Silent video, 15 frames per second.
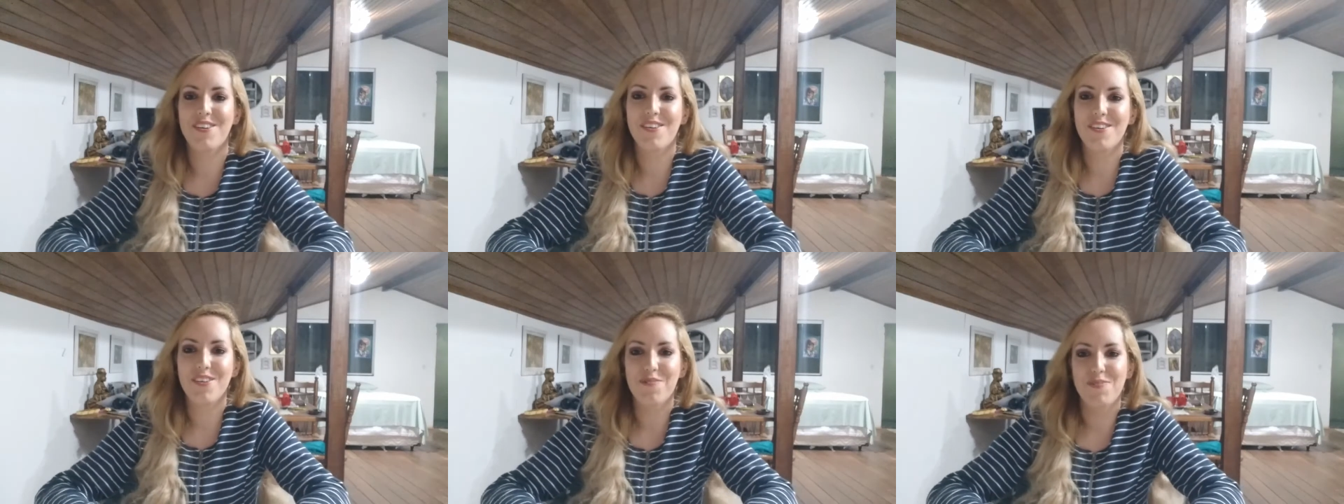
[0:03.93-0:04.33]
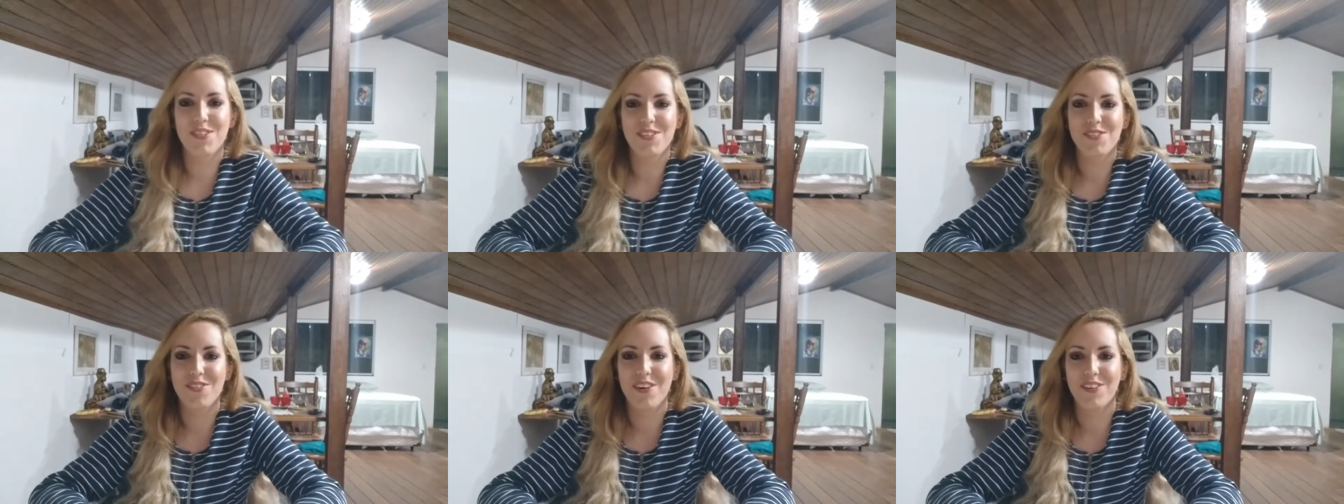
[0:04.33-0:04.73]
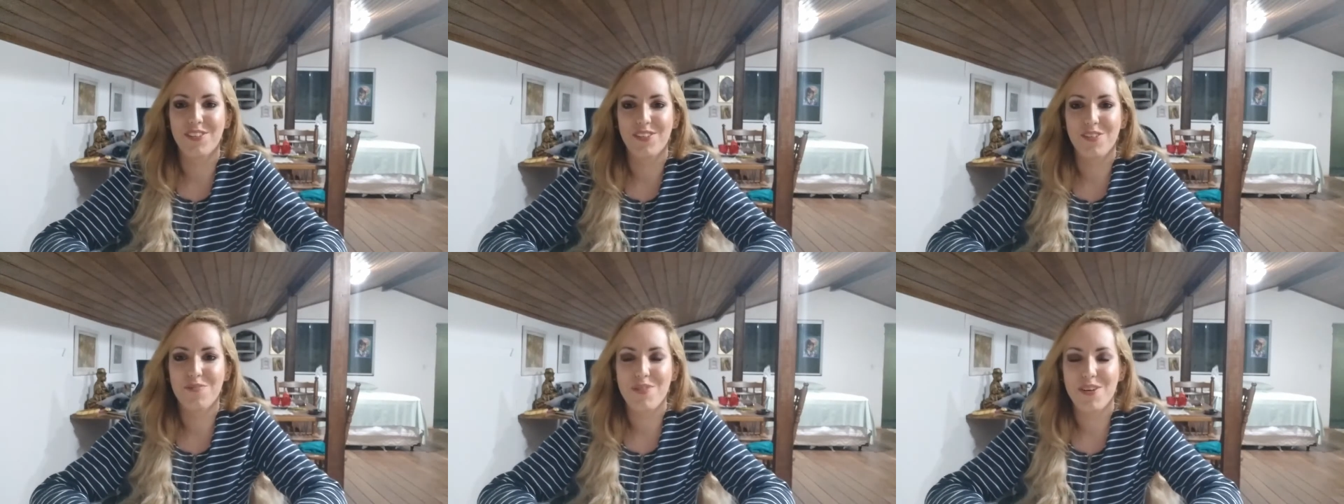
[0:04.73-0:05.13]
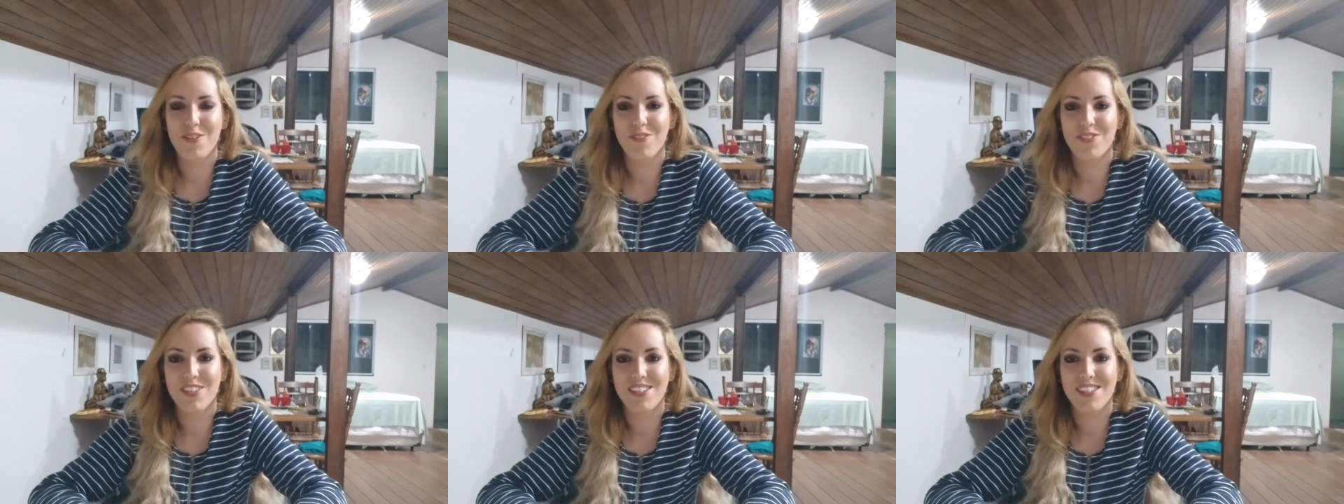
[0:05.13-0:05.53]
Oi, pessoal, tudo bem
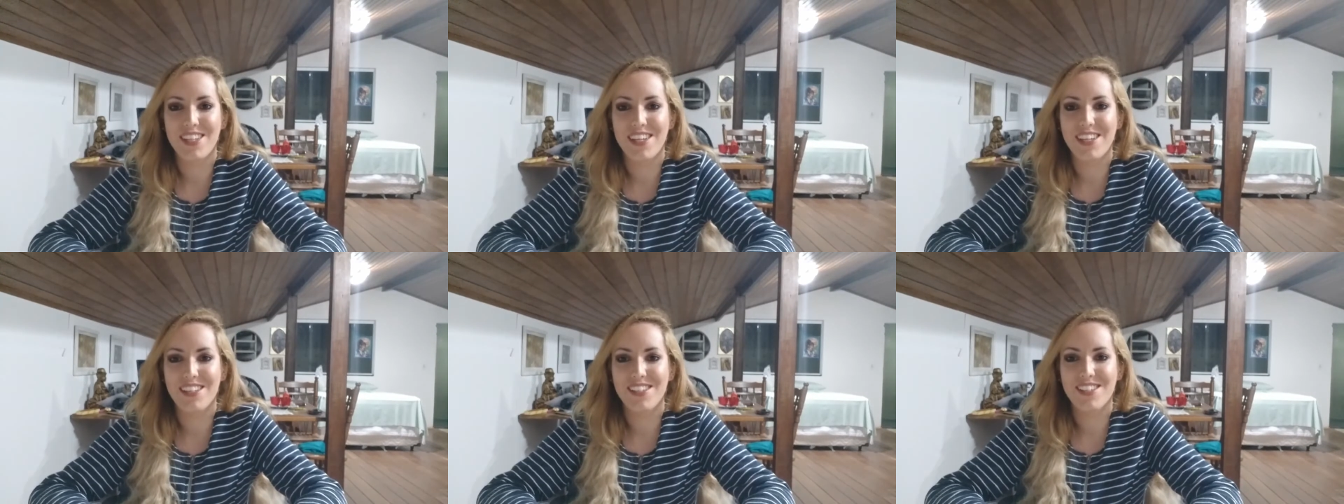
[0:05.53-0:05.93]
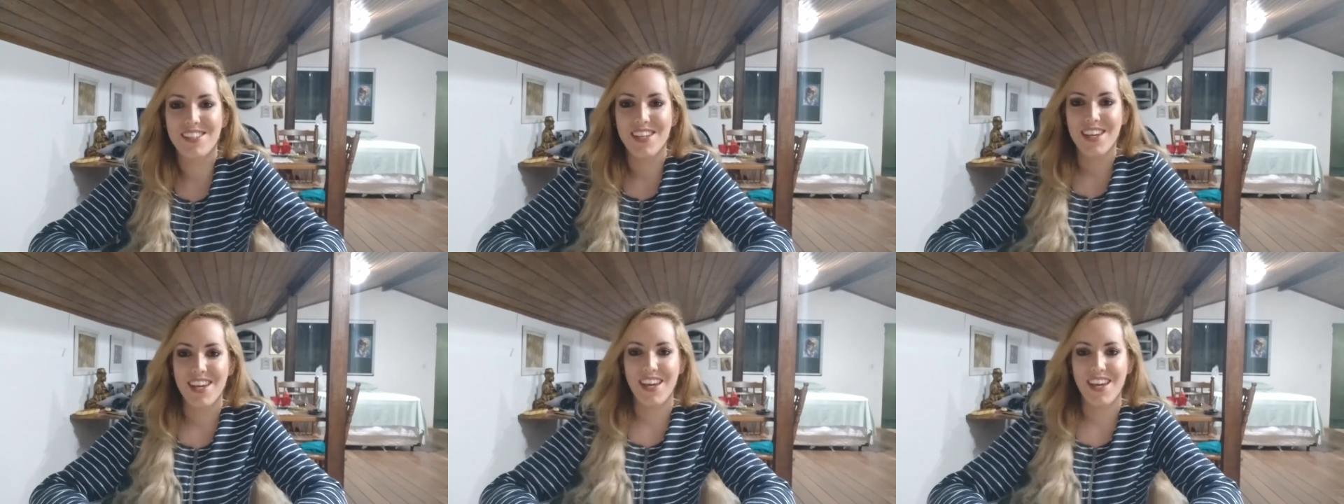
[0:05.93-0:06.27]
com vocês?